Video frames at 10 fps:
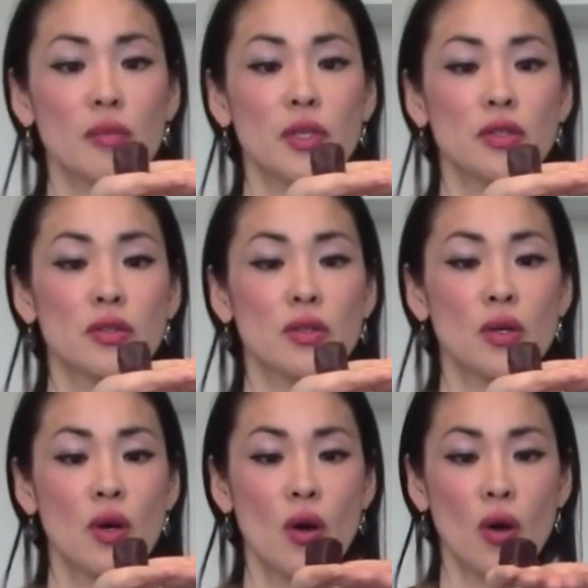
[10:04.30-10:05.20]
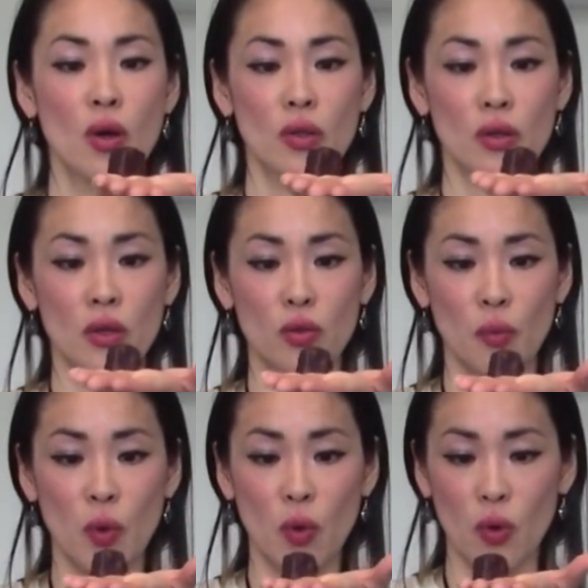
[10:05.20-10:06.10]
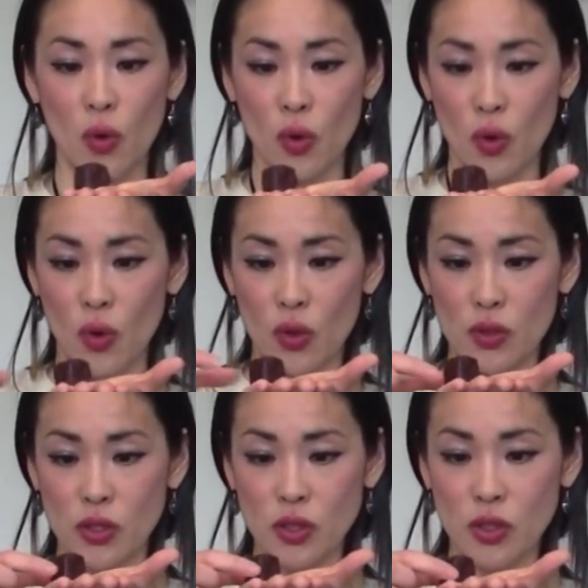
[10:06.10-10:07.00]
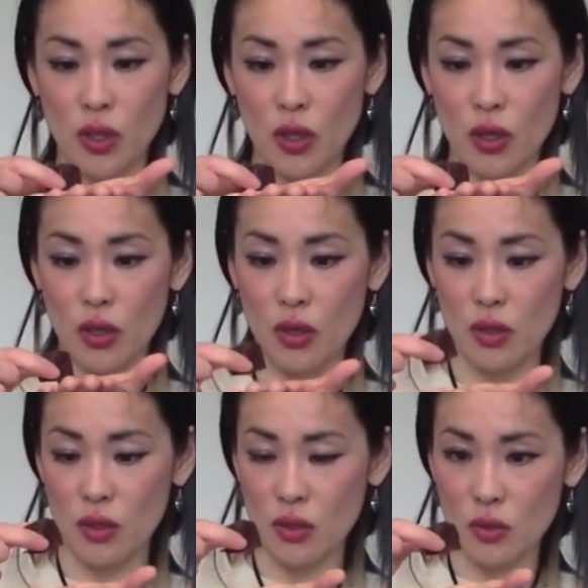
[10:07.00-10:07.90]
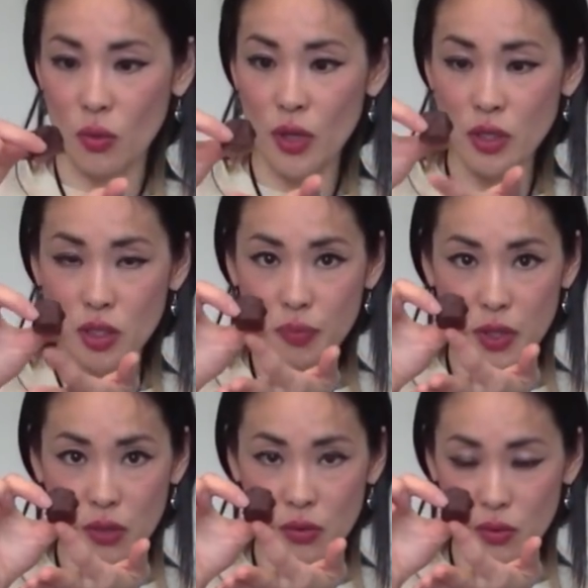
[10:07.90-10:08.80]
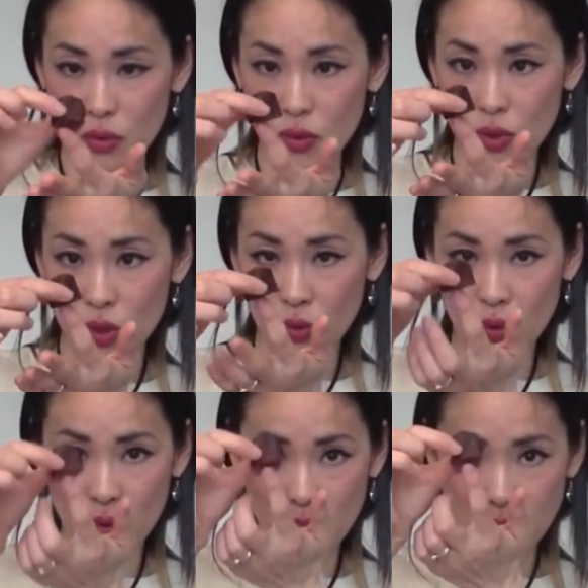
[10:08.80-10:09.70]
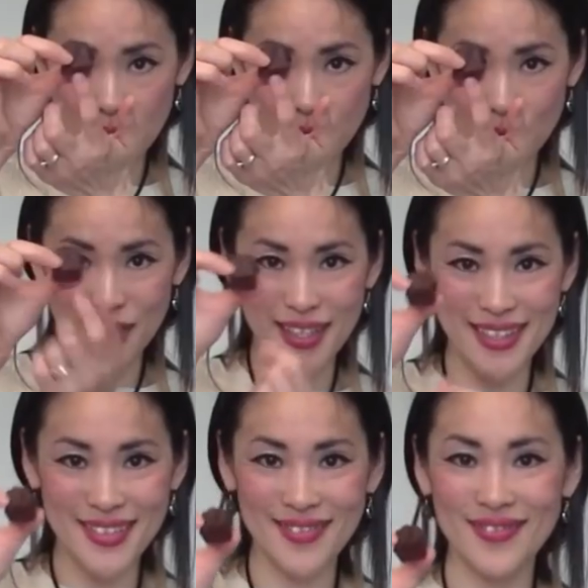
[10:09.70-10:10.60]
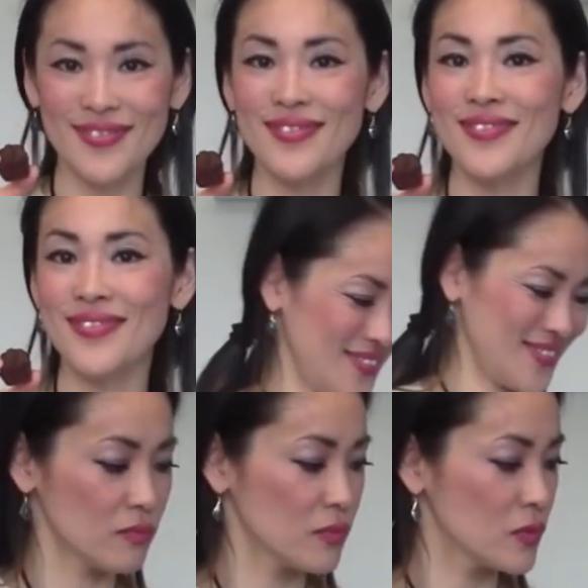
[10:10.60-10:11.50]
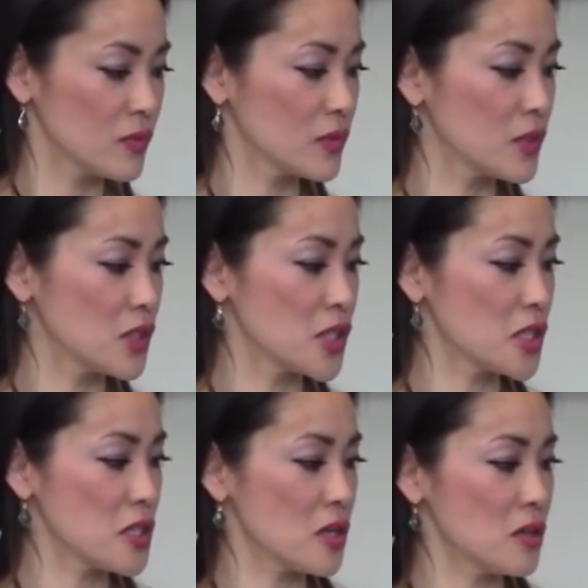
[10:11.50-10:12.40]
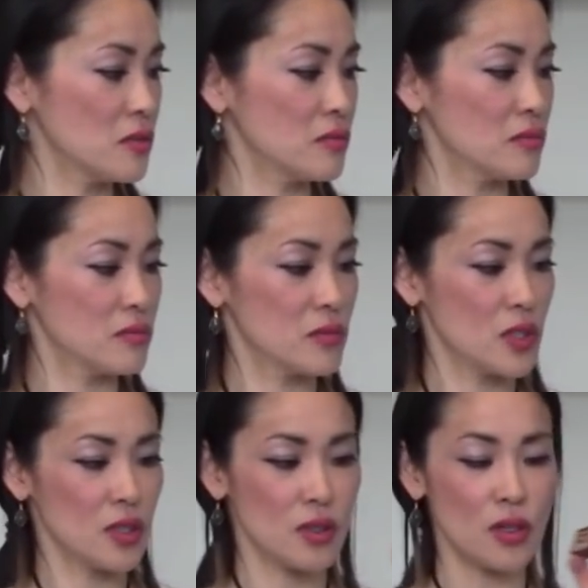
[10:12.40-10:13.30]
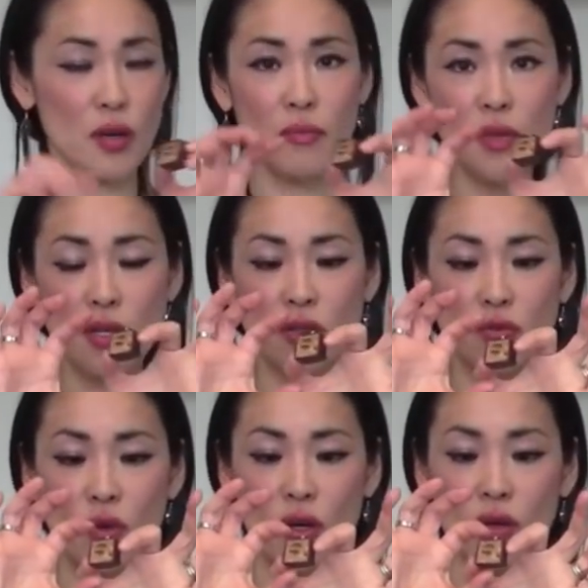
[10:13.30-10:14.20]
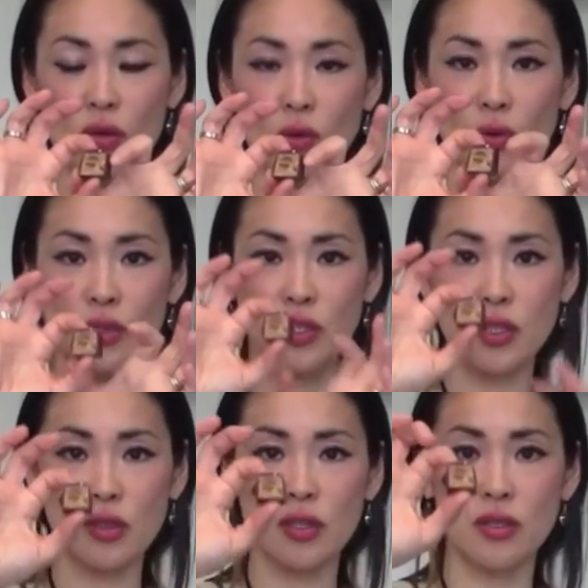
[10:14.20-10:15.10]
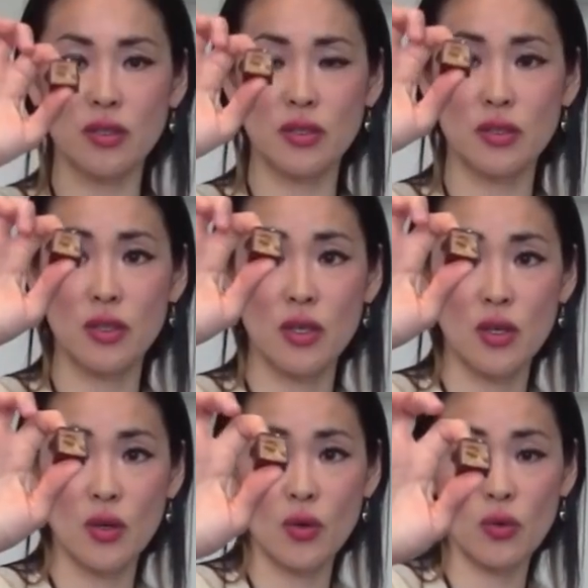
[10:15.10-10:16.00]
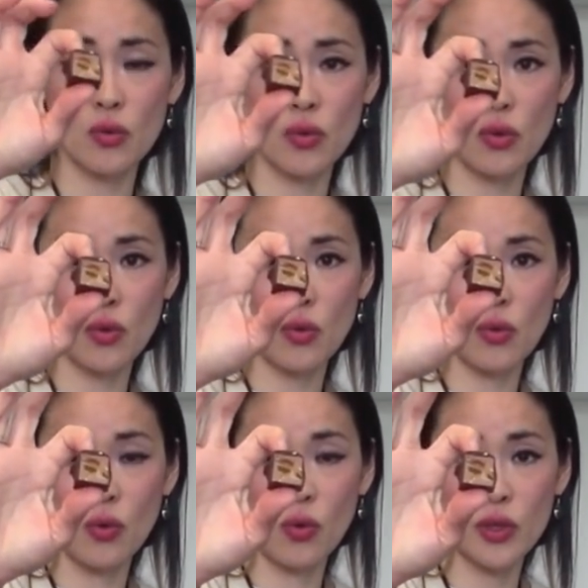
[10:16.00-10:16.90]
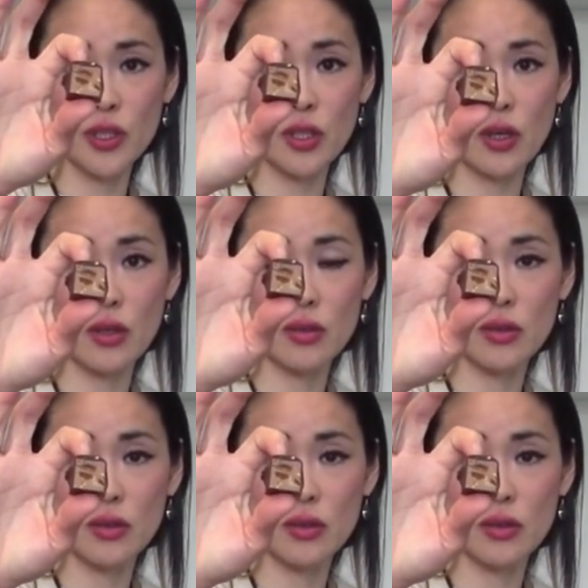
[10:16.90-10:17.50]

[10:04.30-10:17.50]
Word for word: ます。なんとも、ジンジャー、オレンジピール、いろいろな味がするみたいです。じゃじゃん断面図はこちらです。この大きさ。